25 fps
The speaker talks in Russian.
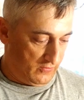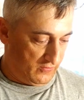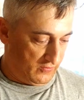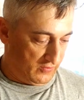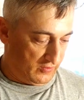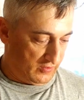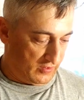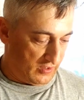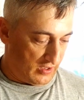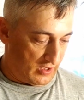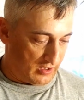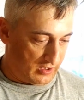
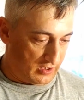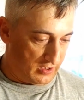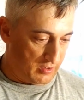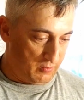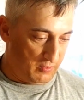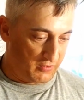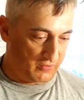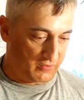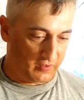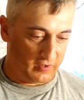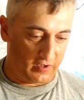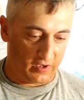
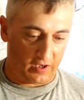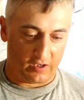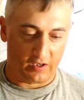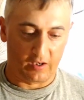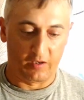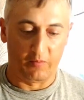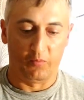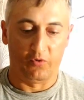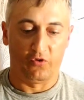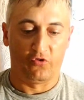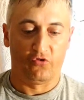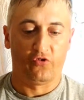
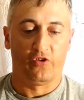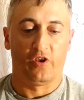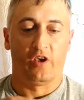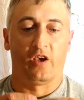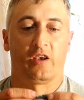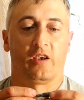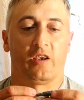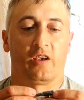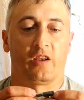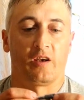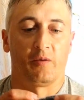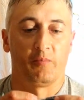Всякими-всякими
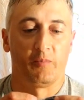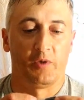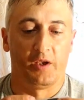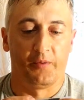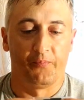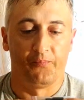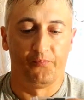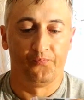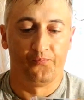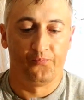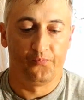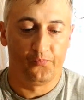
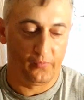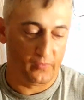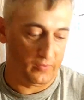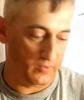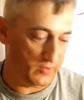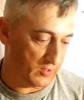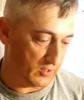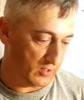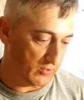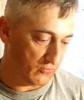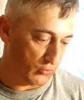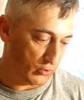штекерами.
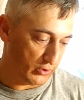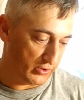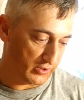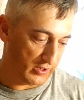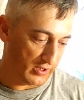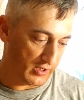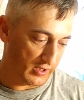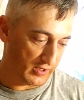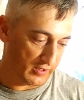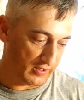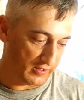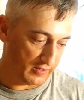И
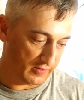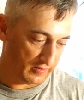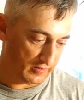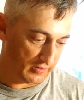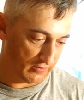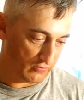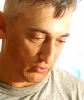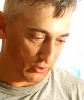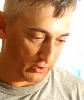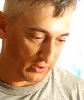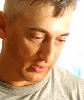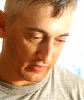вот я
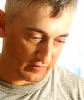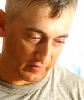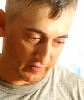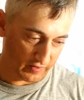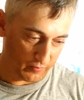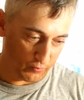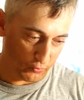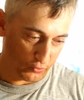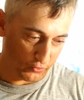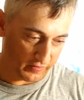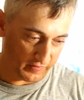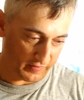сегодня
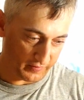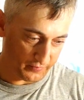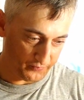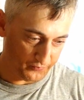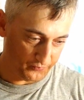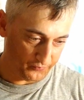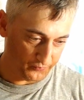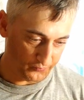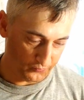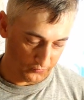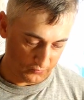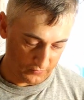займусь
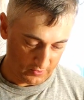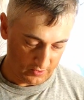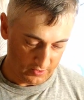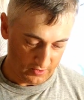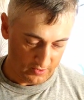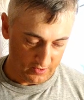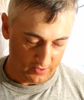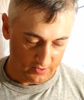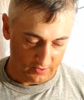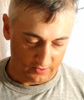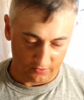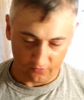
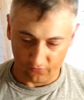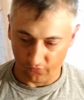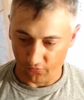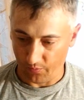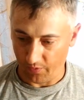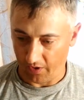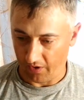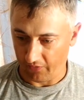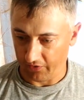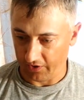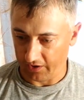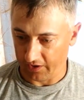
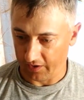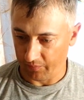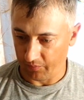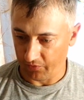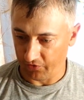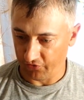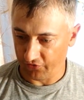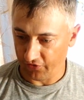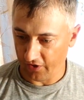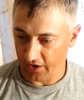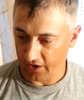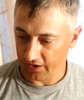двумя
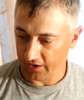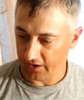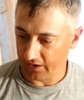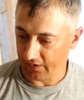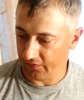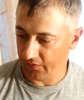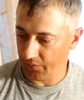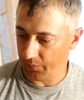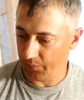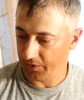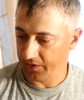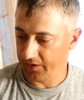видами
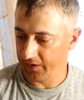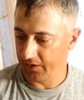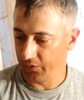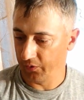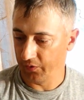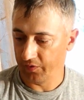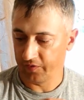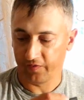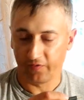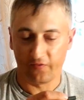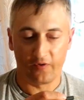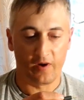штекеров и
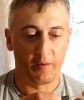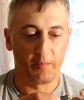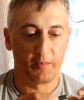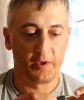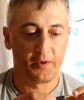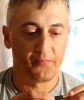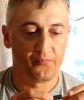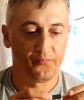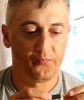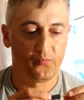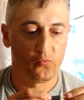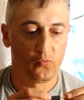поделюсь с
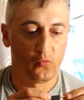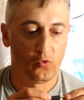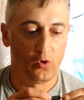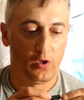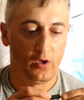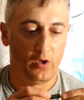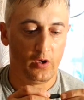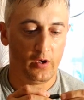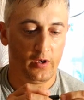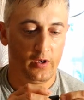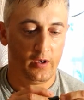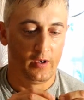вами,
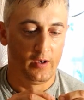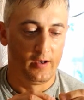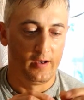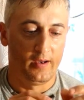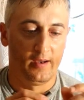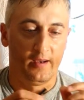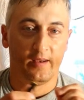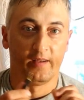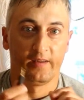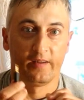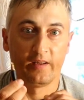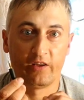
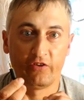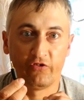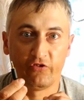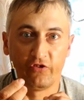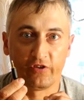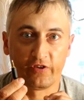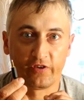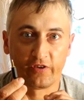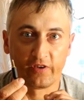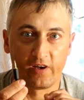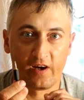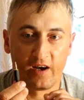
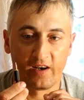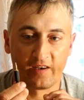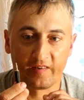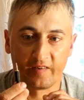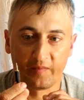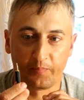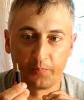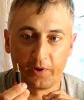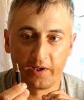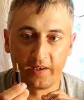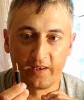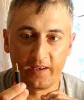значит, как
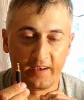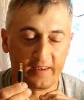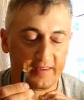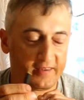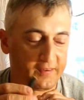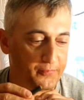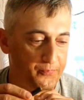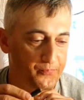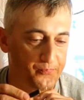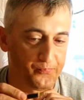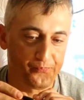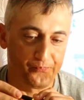
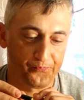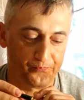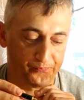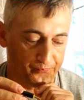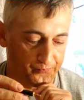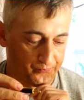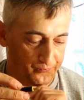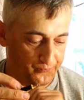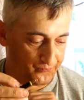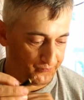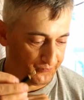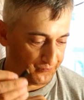спаять
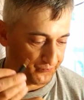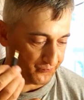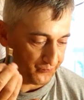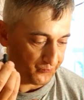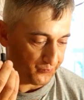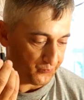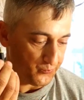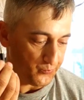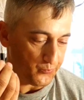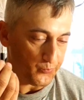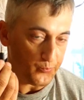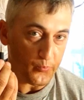
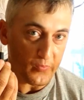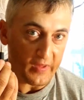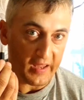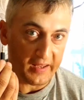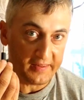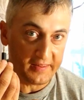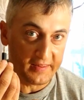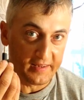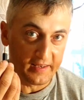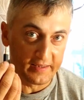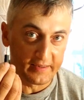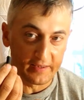
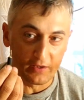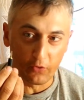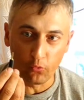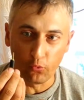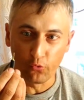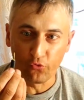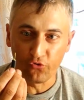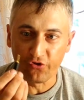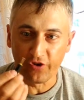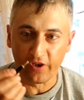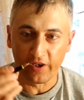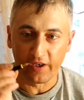для
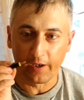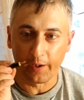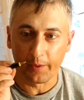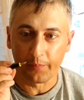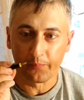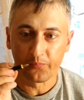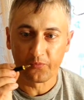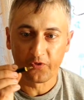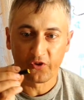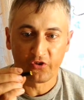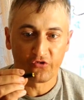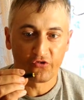
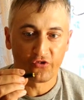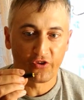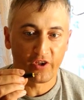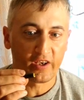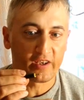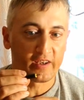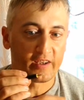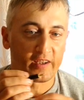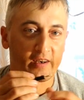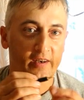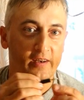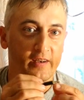наушника.
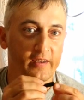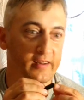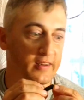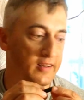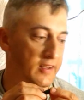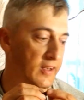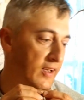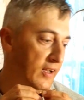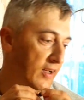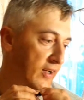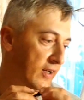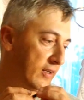Штекер
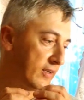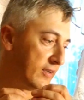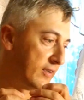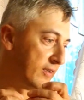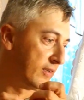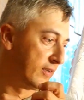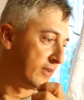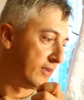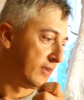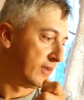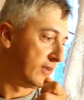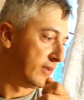для
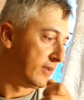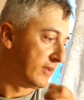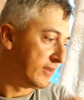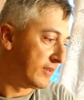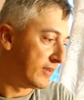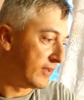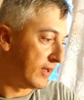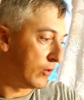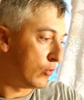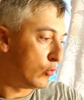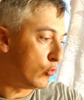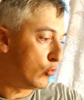
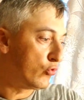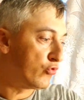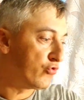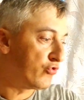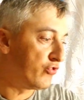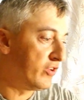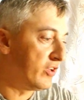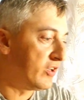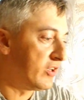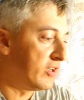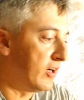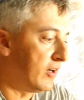
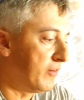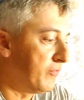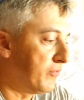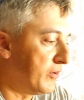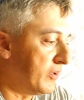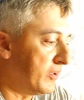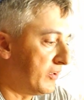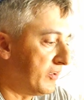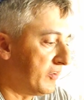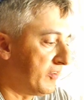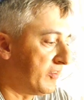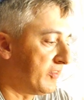наушников
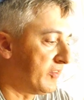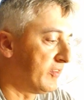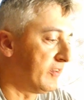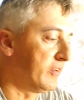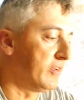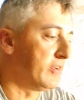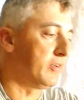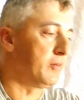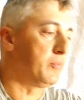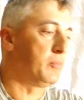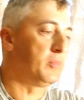с